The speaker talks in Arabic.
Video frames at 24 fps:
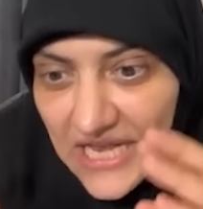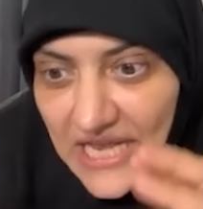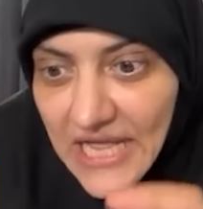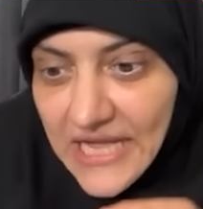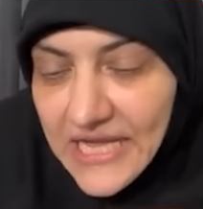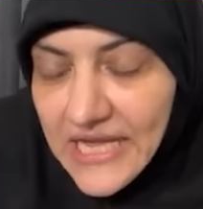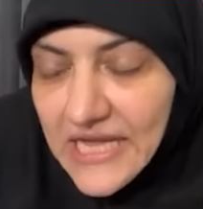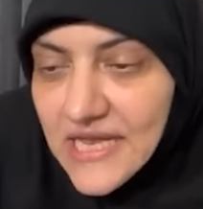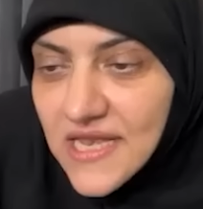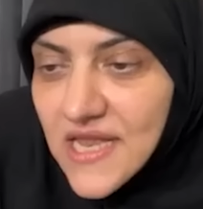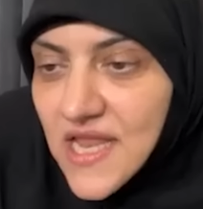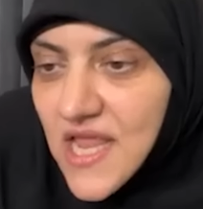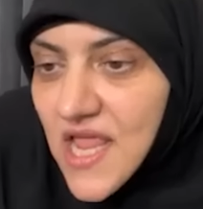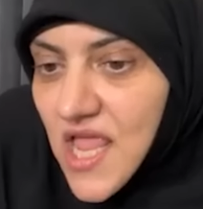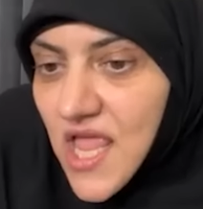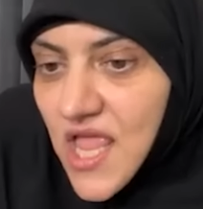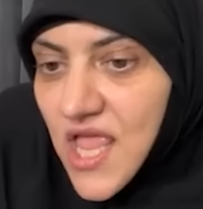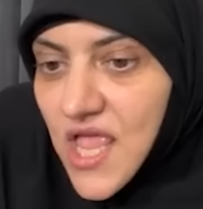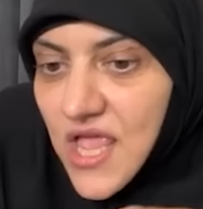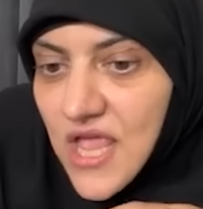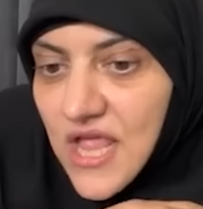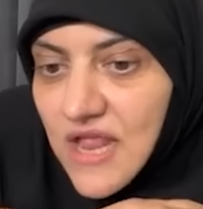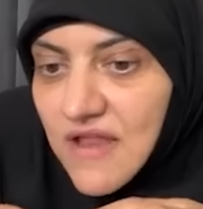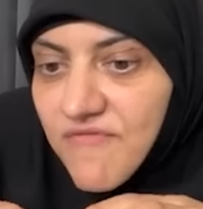لكن
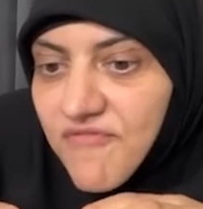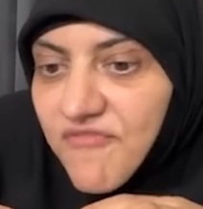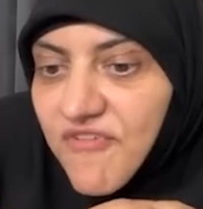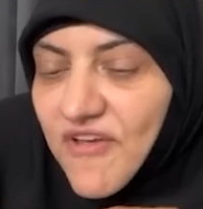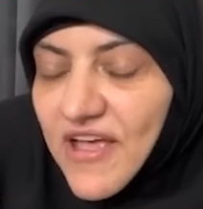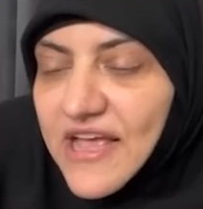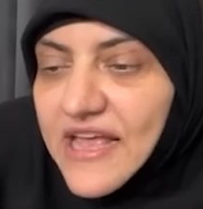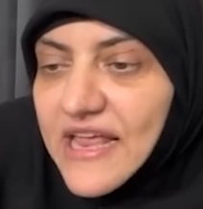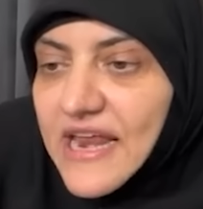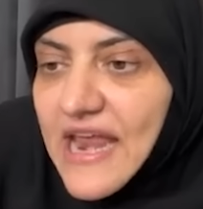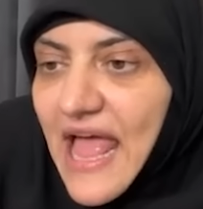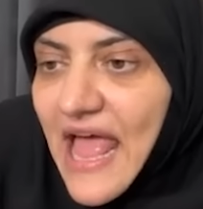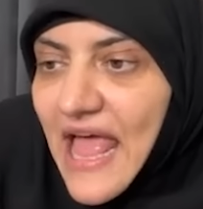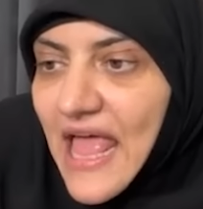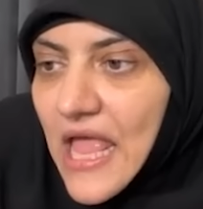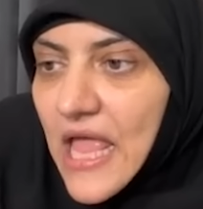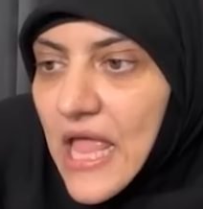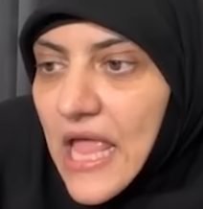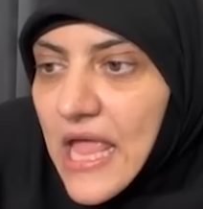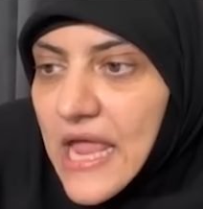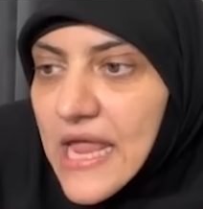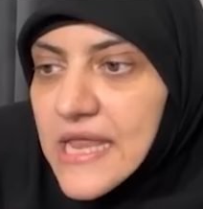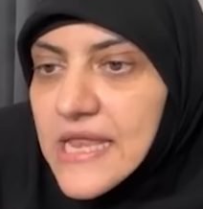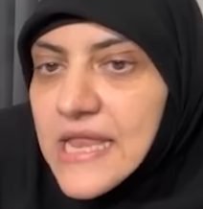الفكره
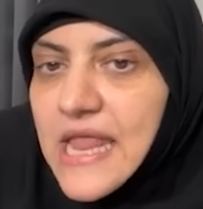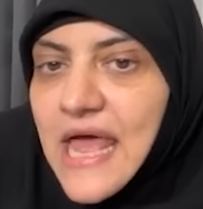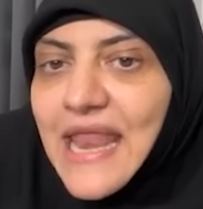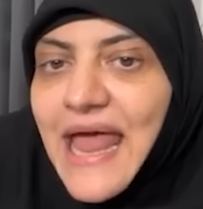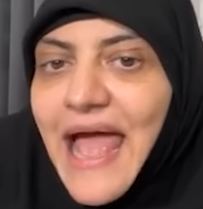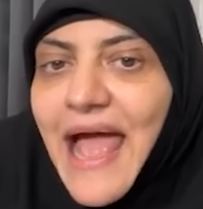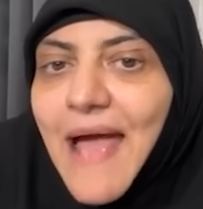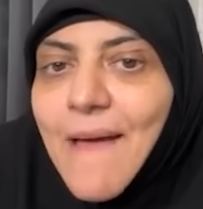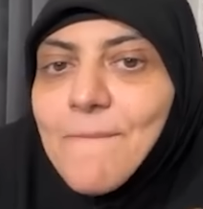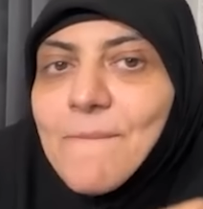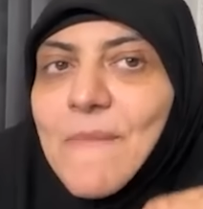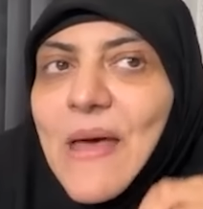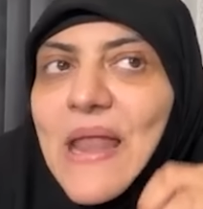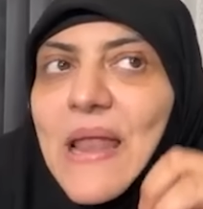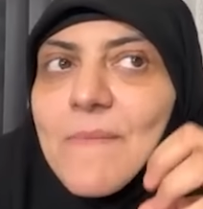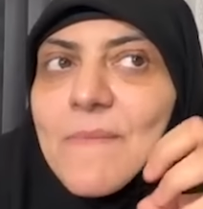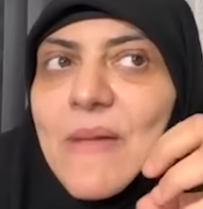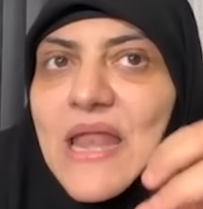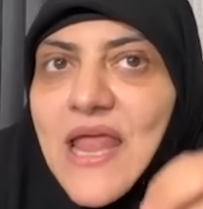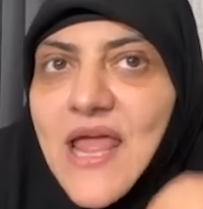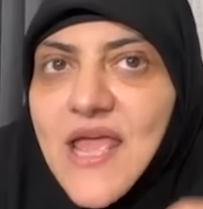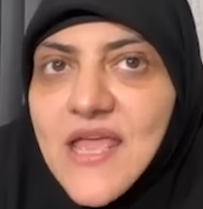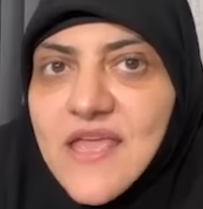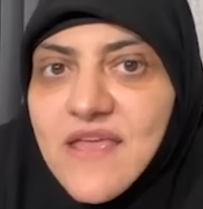ان انا عماله
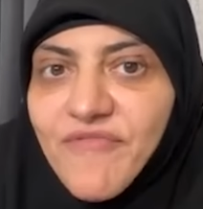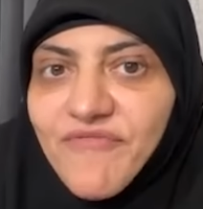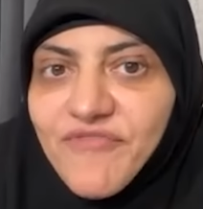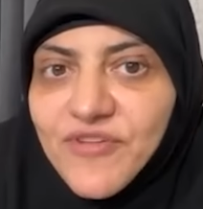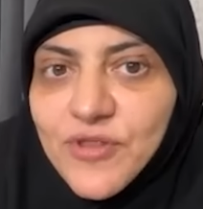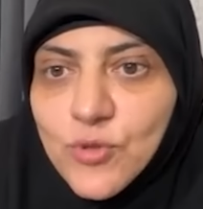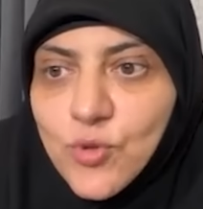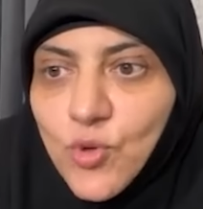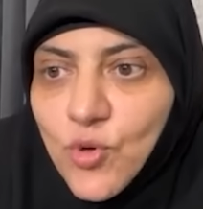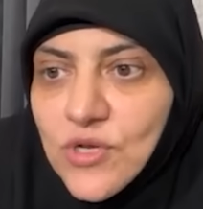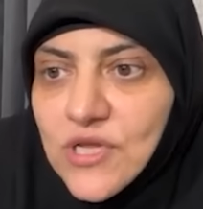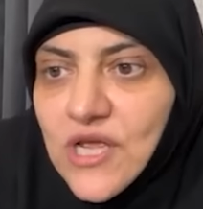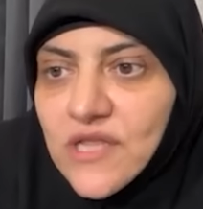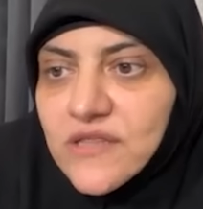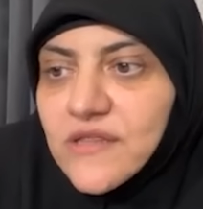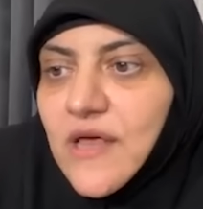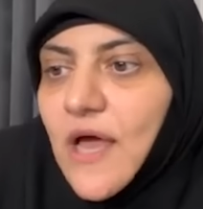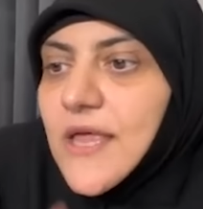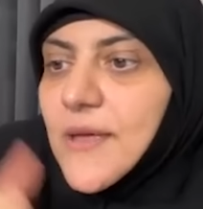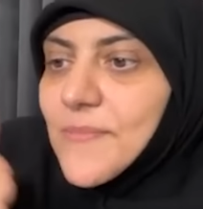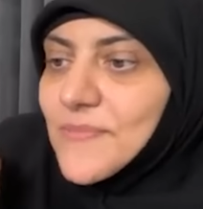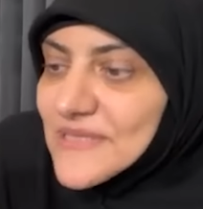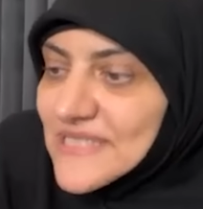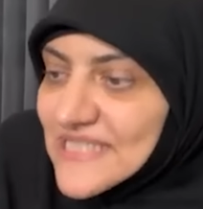ملهيه في الدنيا
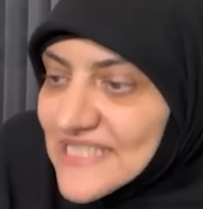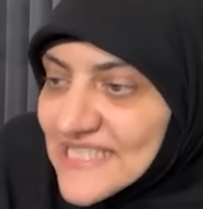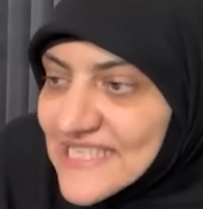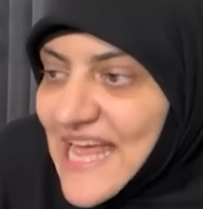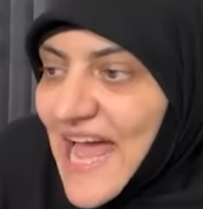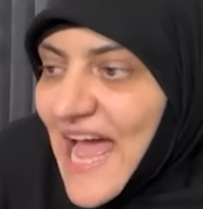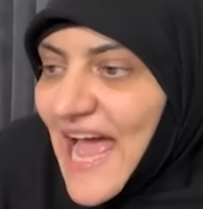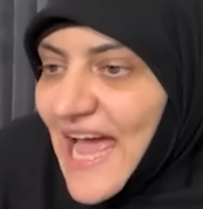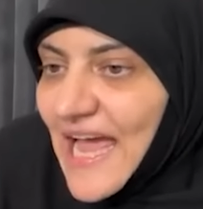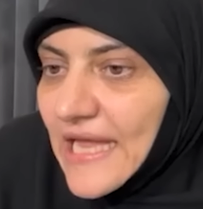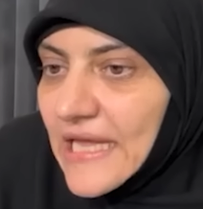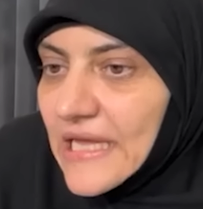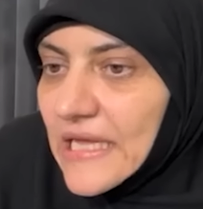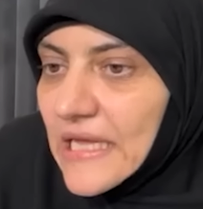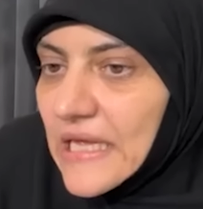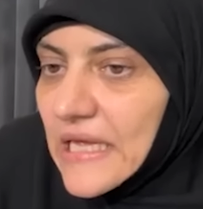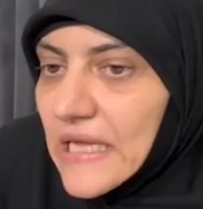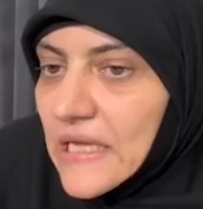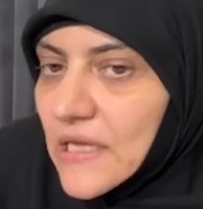طيب السعي